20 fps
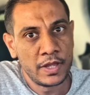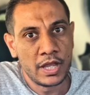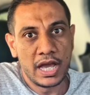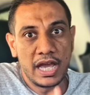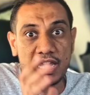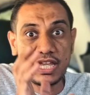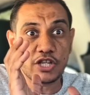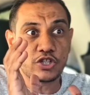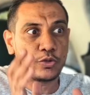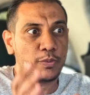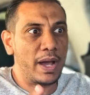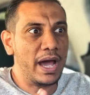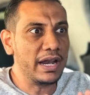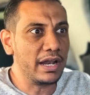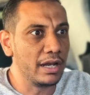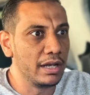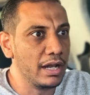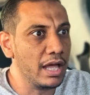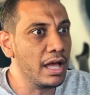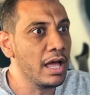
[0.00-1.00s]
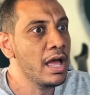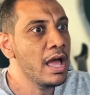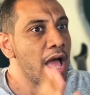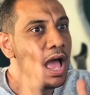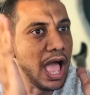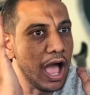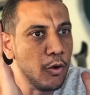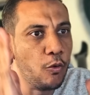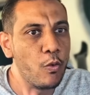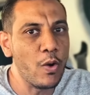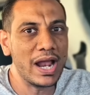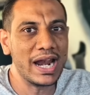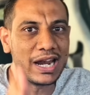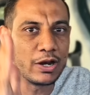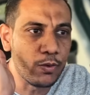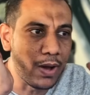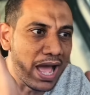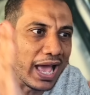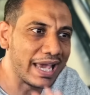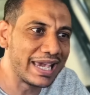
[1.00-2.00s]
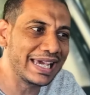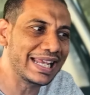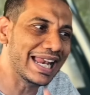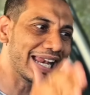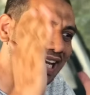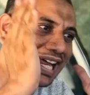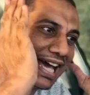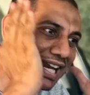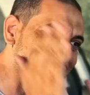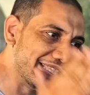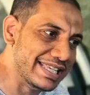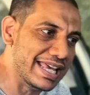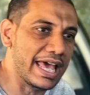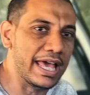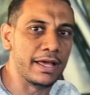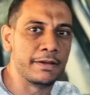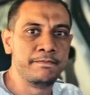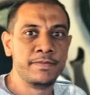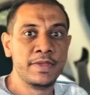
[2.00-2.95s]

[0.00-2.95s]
هي سبحان الله اولا واخيرا ارزاق